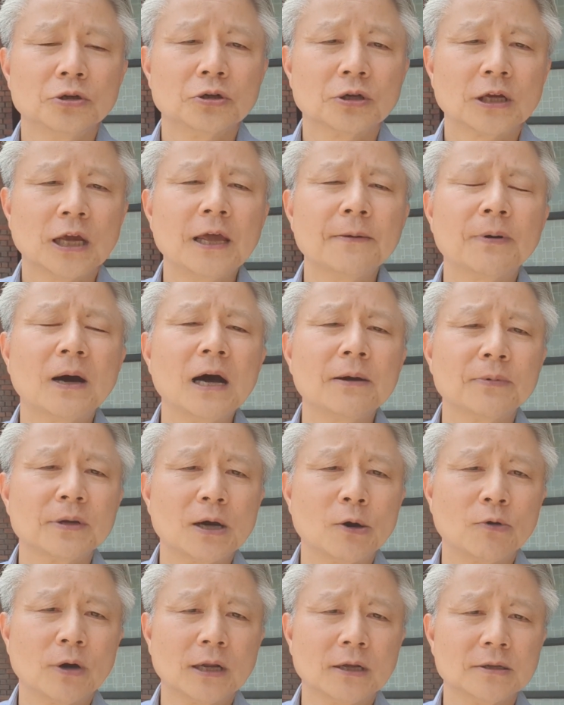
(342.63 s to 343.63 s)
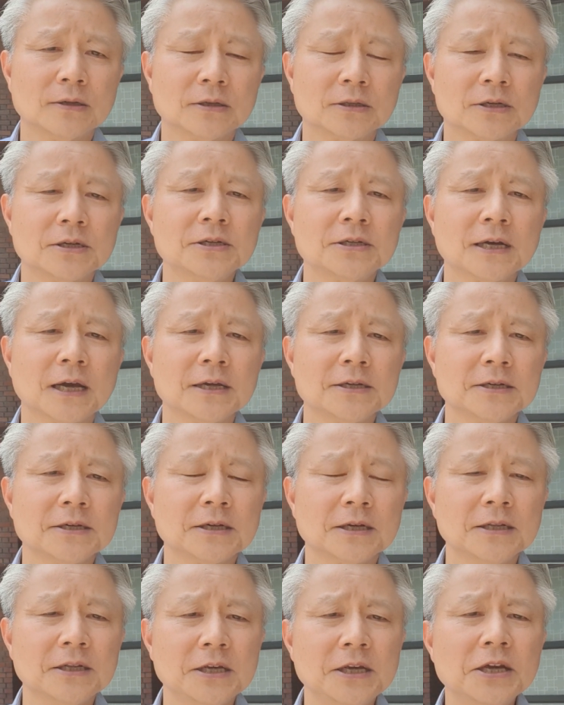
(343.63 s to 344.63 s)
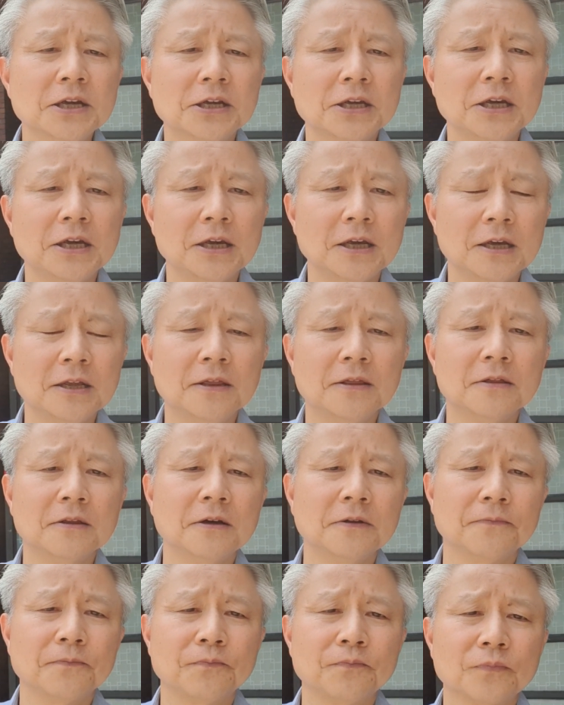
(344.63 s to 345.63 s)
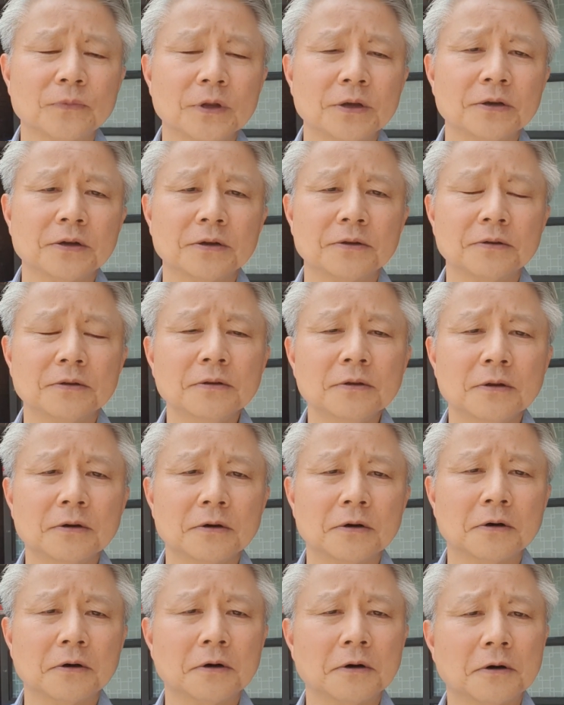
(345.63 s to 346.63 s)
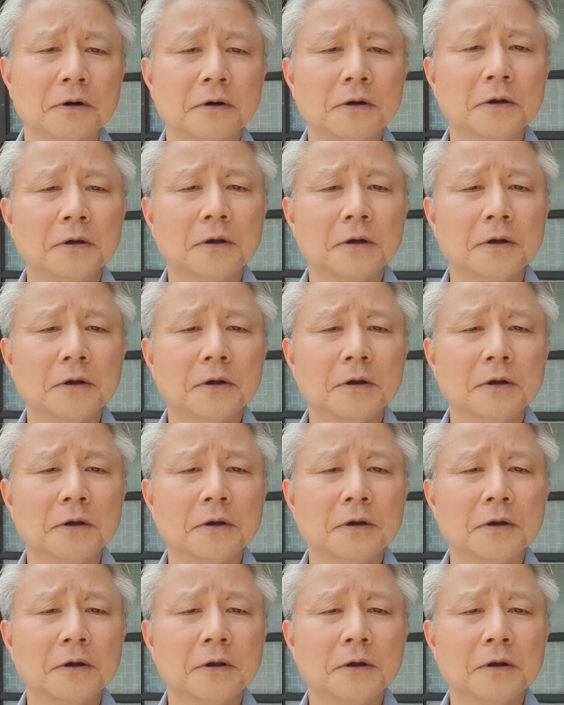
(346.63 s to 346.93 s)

K-팝이라고 하는 전 세계적인 인기 있는 이런 어,